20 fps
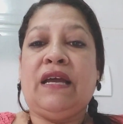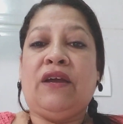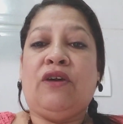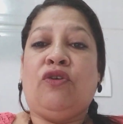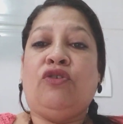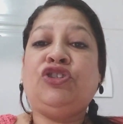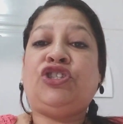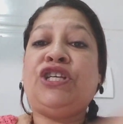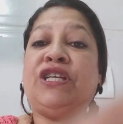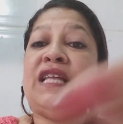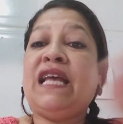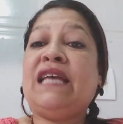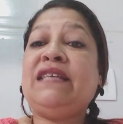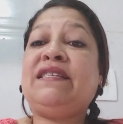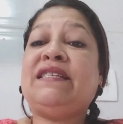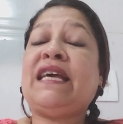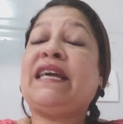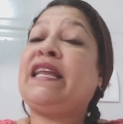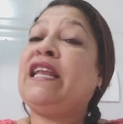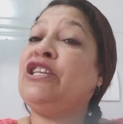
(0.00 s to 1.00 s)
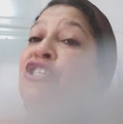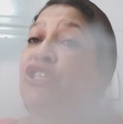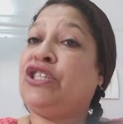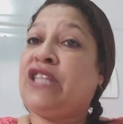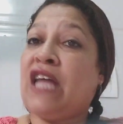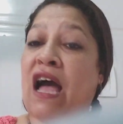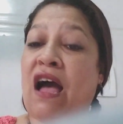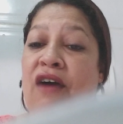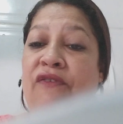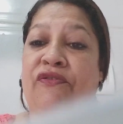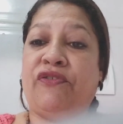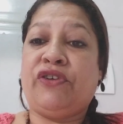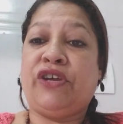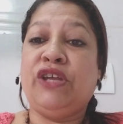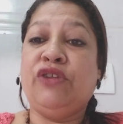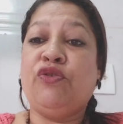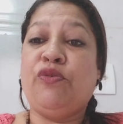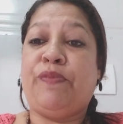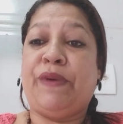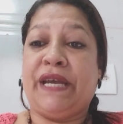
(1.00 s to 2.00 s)
Os chineses acreditavam
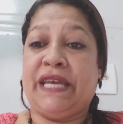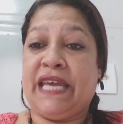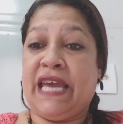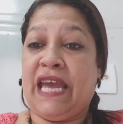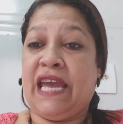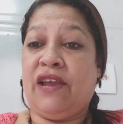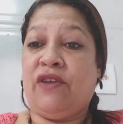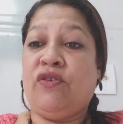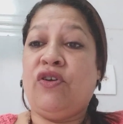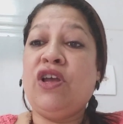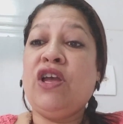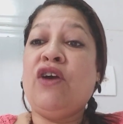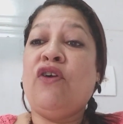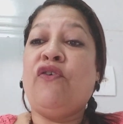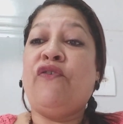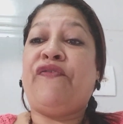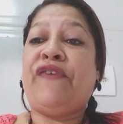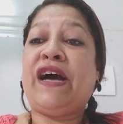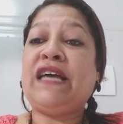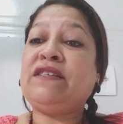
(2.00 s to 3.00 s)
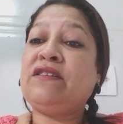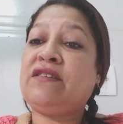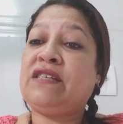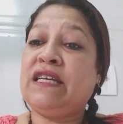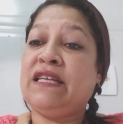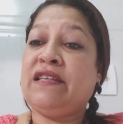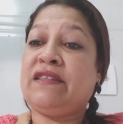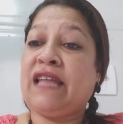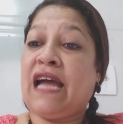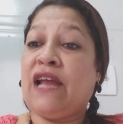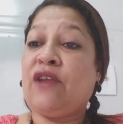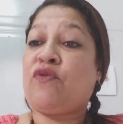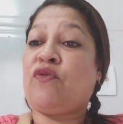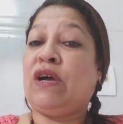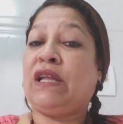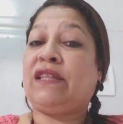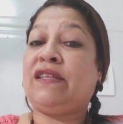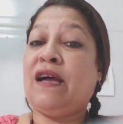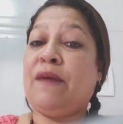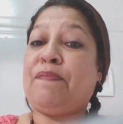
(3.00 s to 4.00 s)
que no banheiro o vaso sanitário
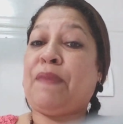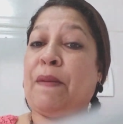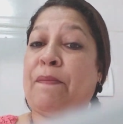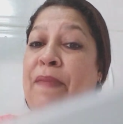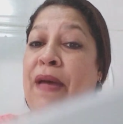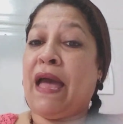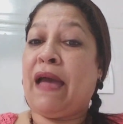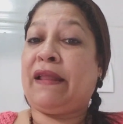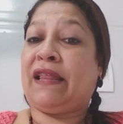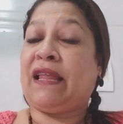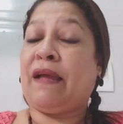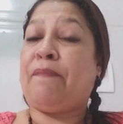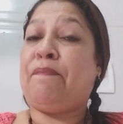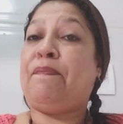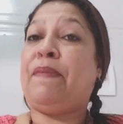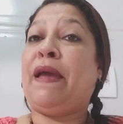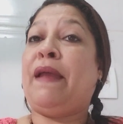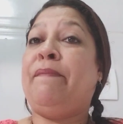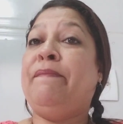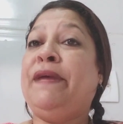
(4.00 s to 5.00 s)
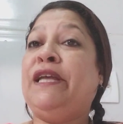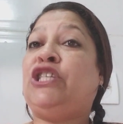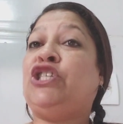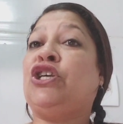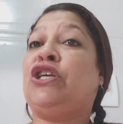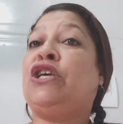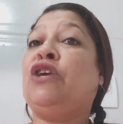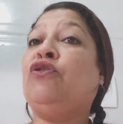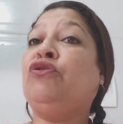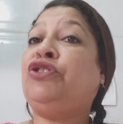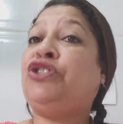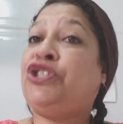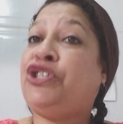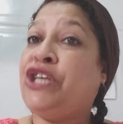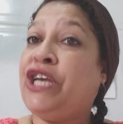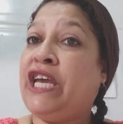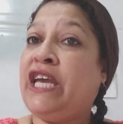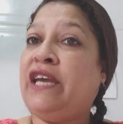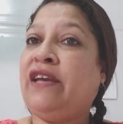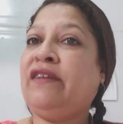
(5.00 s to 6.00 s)
com a tampa aberta permite que o
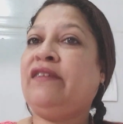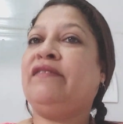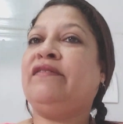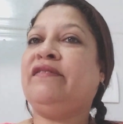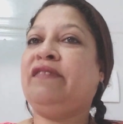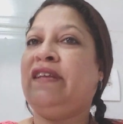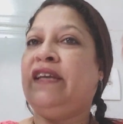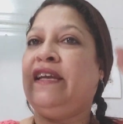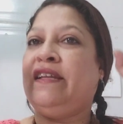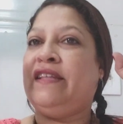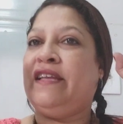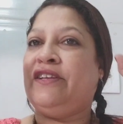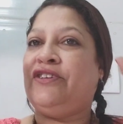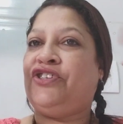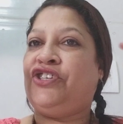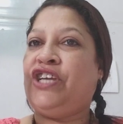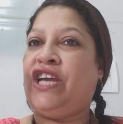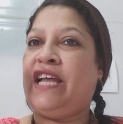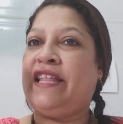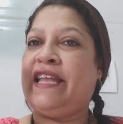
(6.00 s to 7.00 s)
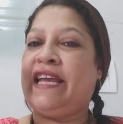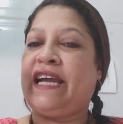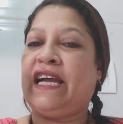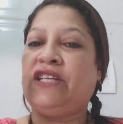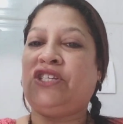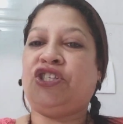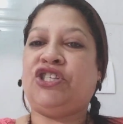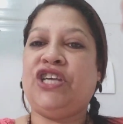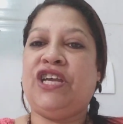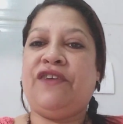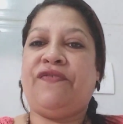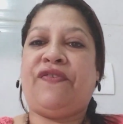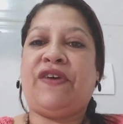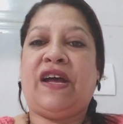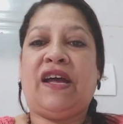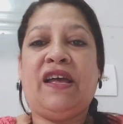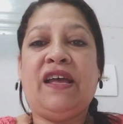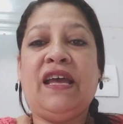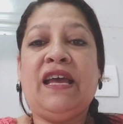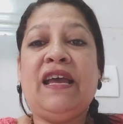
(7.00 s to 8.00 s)
Xi, energia
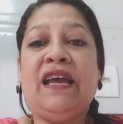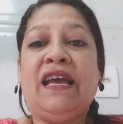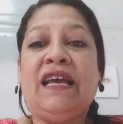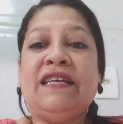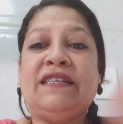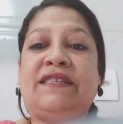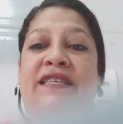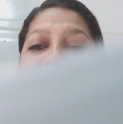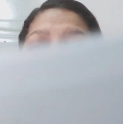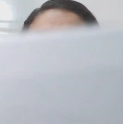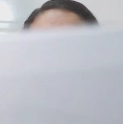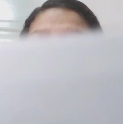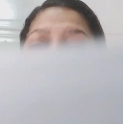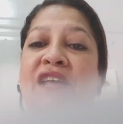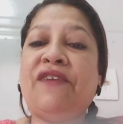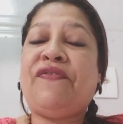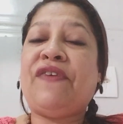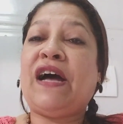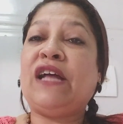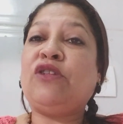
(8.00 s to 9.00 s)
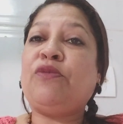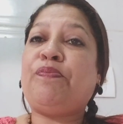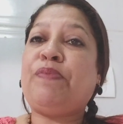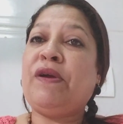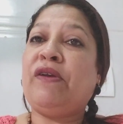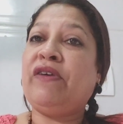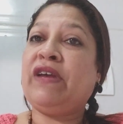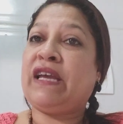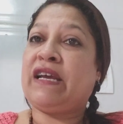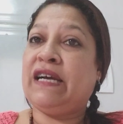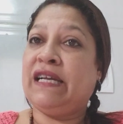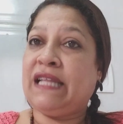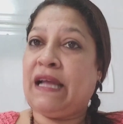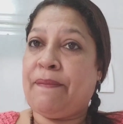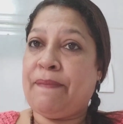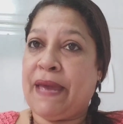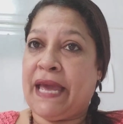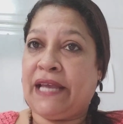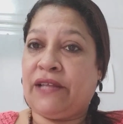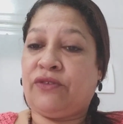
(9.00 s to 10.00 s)
negativa, seja levado pelo
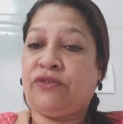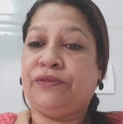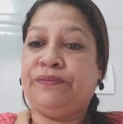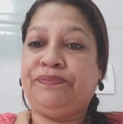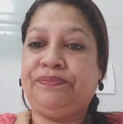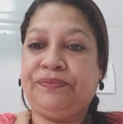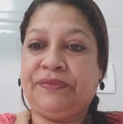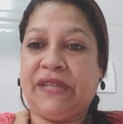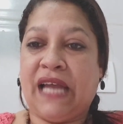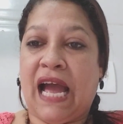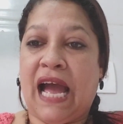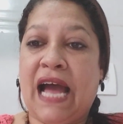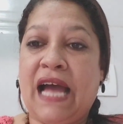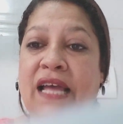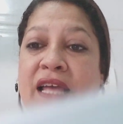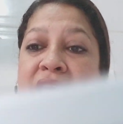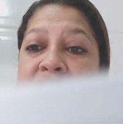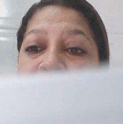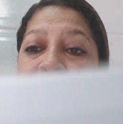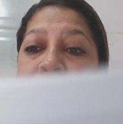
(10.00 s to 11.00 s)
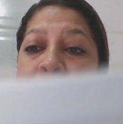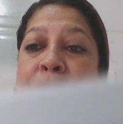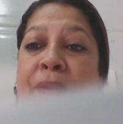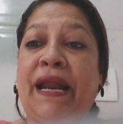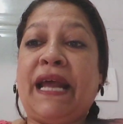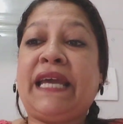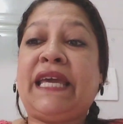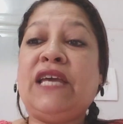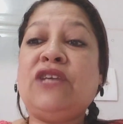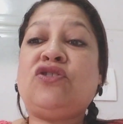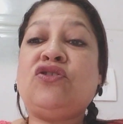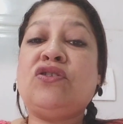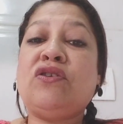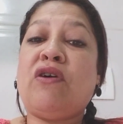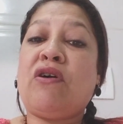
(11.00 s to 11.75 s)
encanamento, tá? Para que isso não